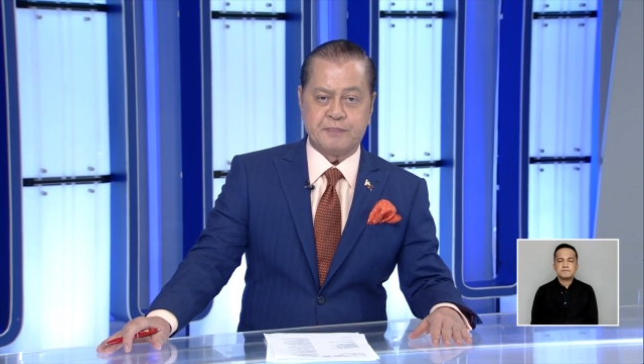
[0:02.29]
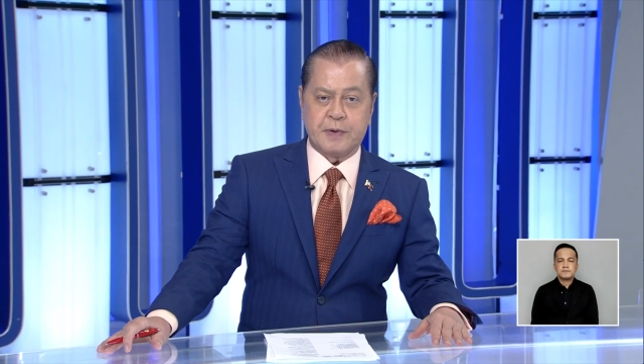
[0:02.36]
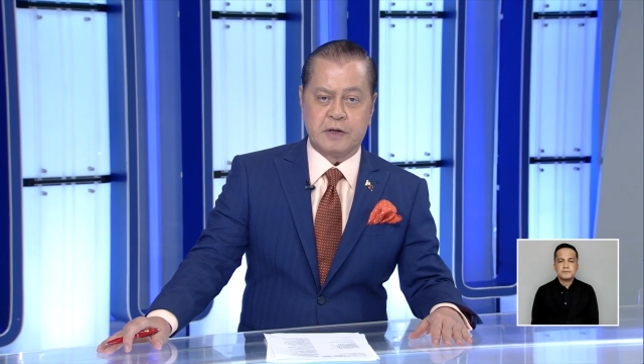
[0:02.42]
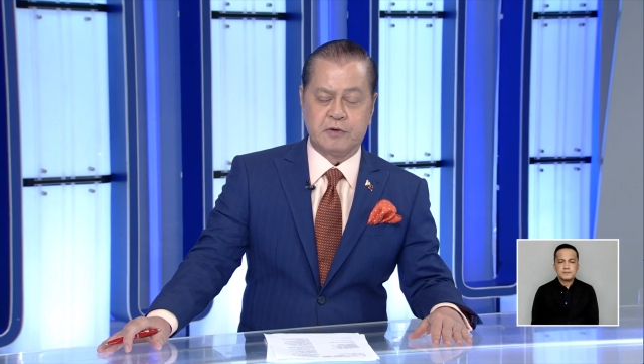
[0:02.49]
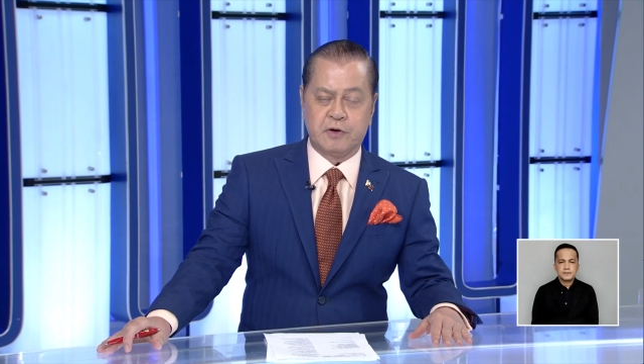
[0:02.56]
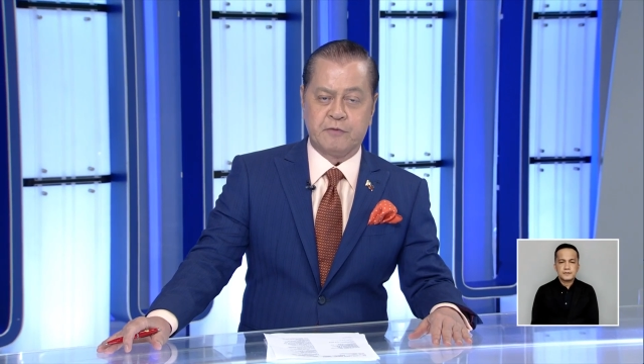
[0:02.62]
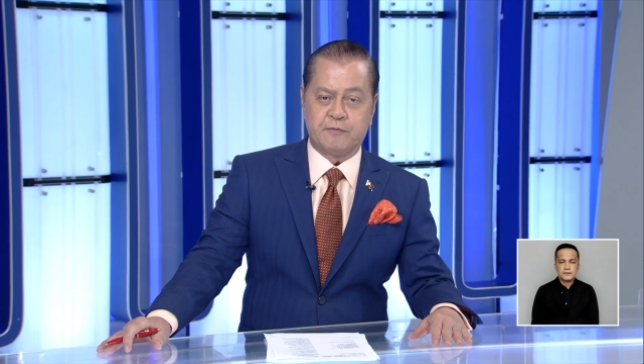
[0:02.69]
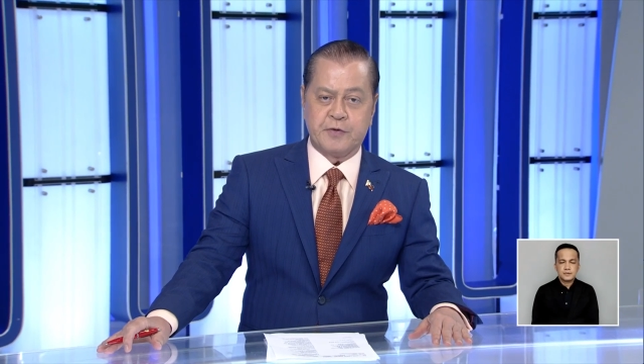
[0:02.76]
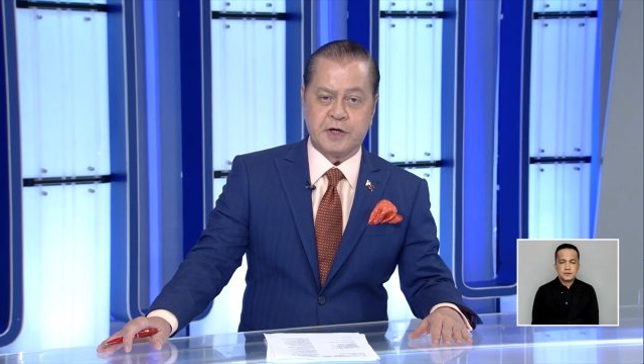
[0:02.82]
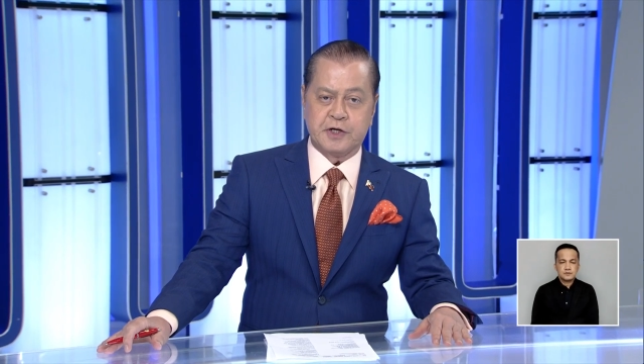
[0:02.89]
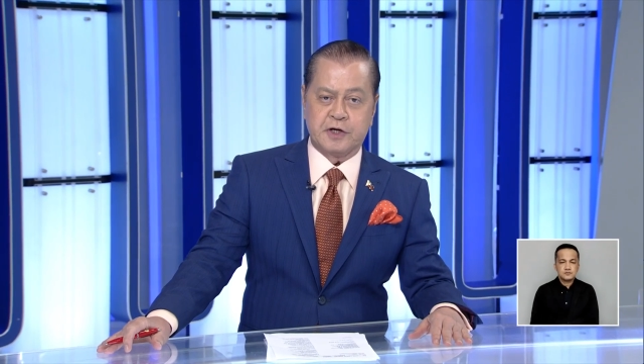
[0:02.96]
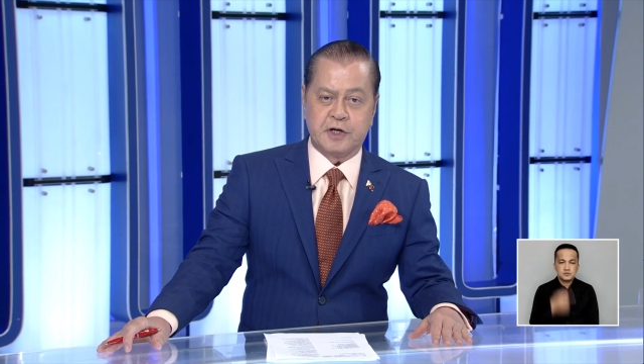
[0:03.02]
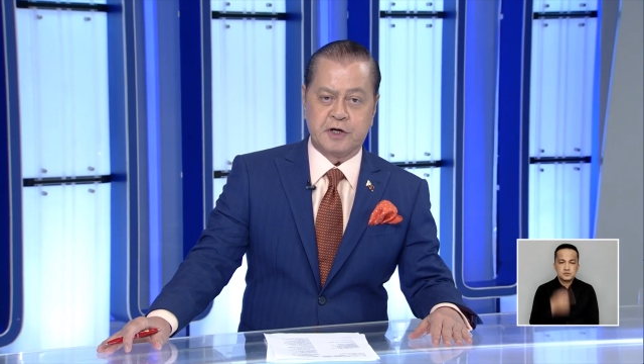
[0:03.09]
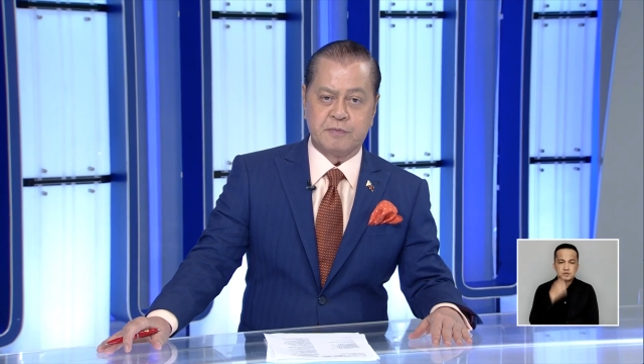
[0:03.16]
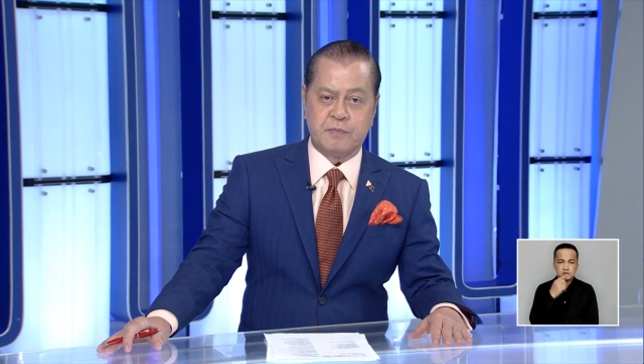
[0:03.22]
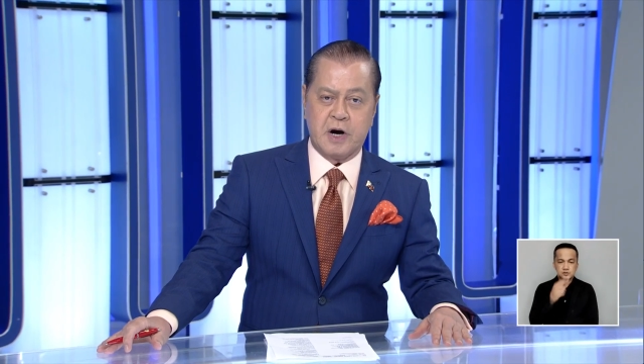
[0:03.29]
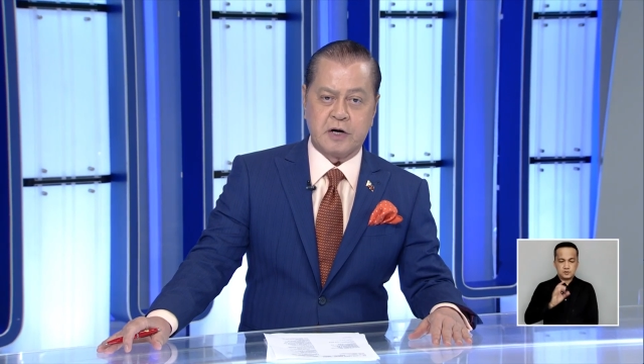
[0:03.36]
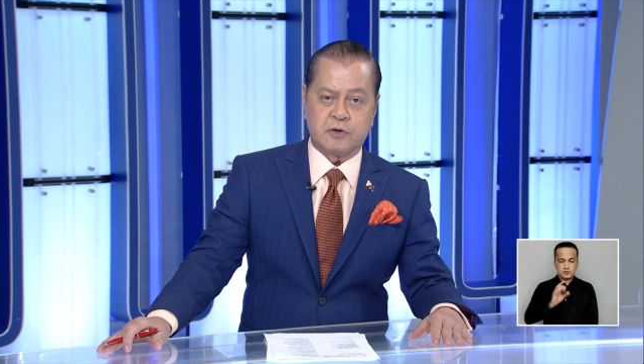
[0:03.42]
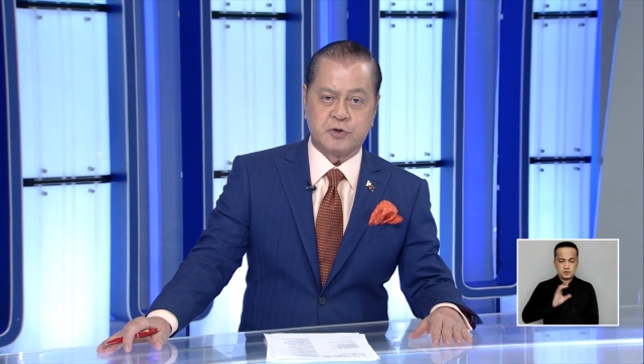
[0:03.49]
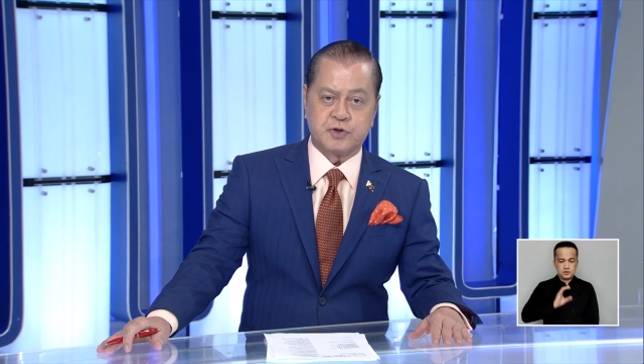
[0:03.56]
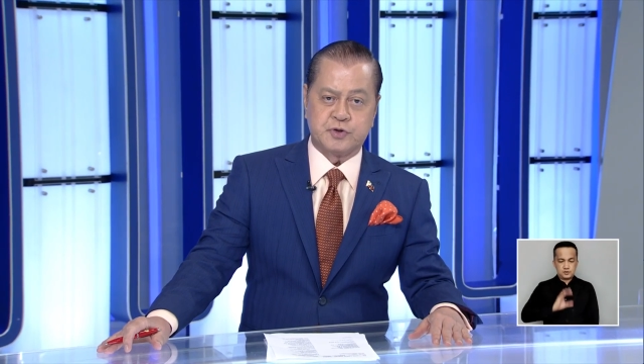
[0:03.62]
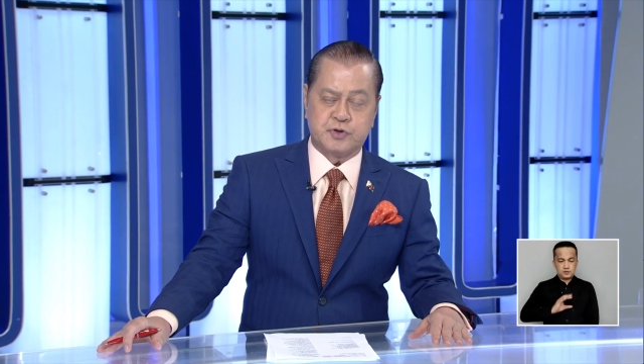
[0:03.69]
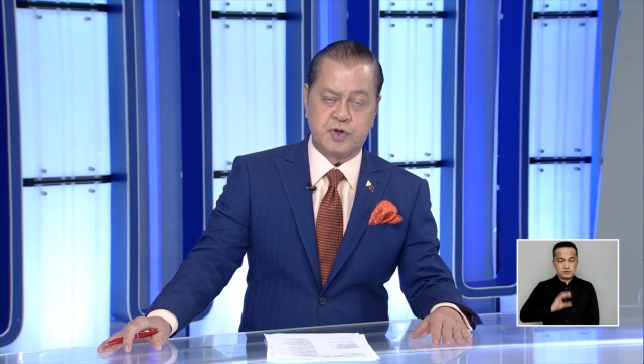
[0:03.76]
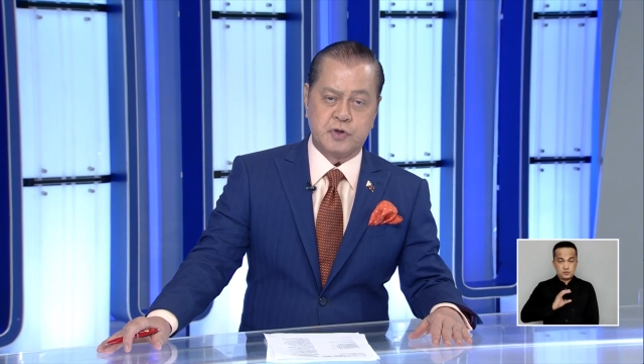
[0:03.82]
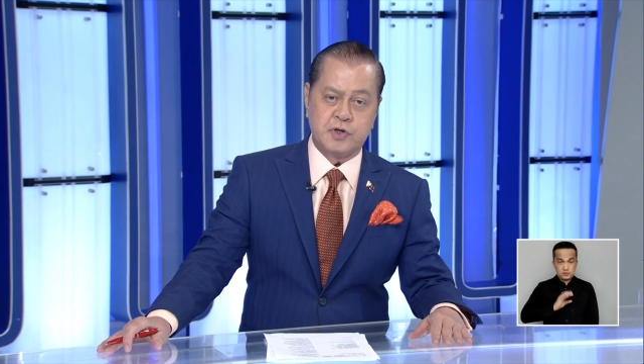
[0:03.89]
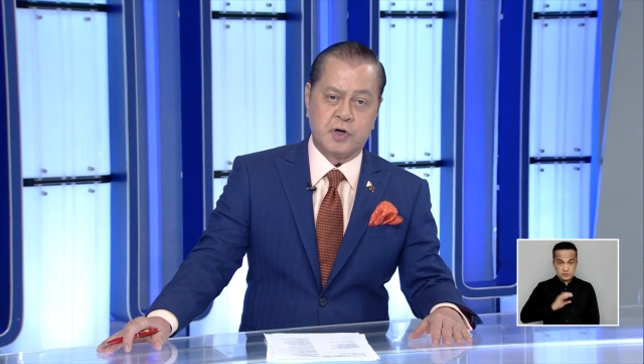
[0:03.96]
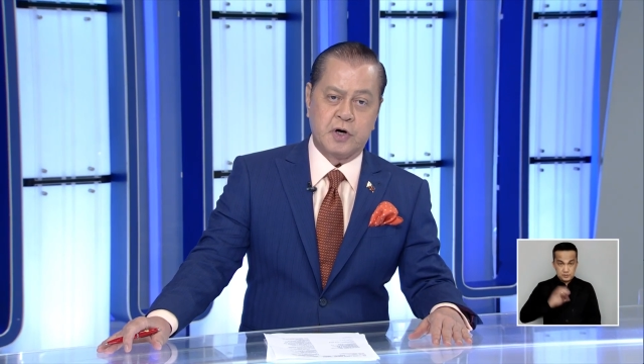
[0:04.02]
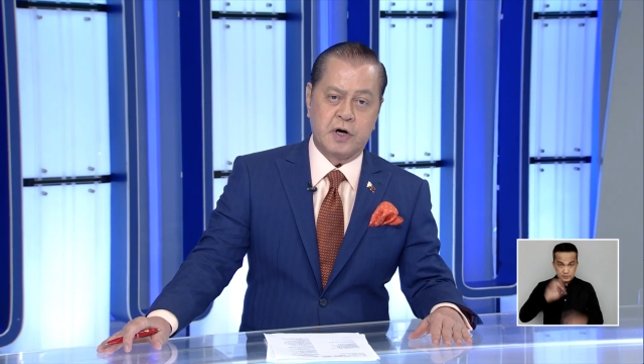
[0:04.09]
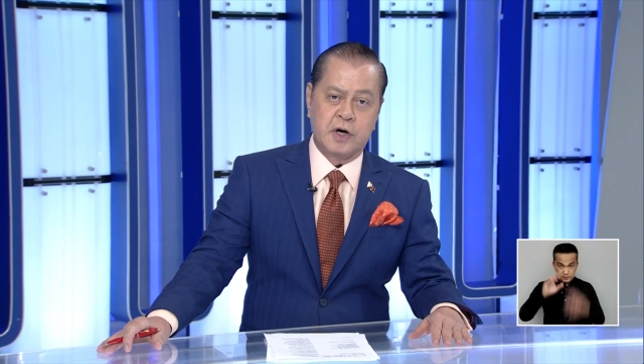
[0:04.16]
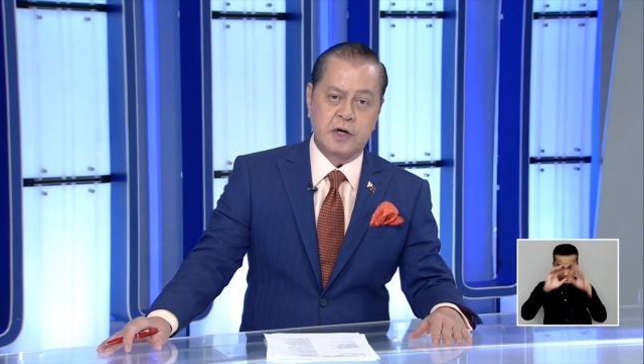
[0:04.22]
Pangulong Ferdinand Marcos
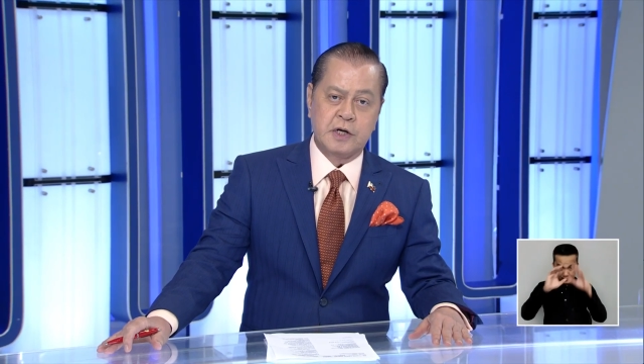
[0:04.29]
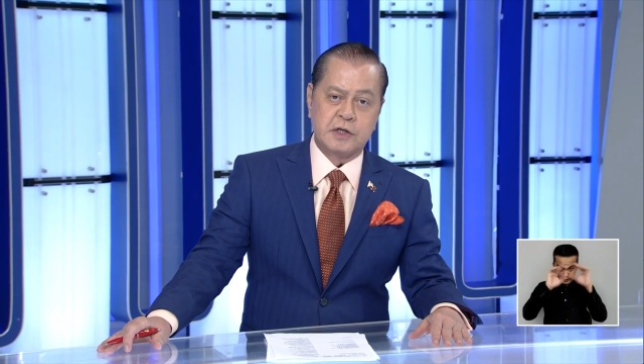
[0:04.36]
Jr.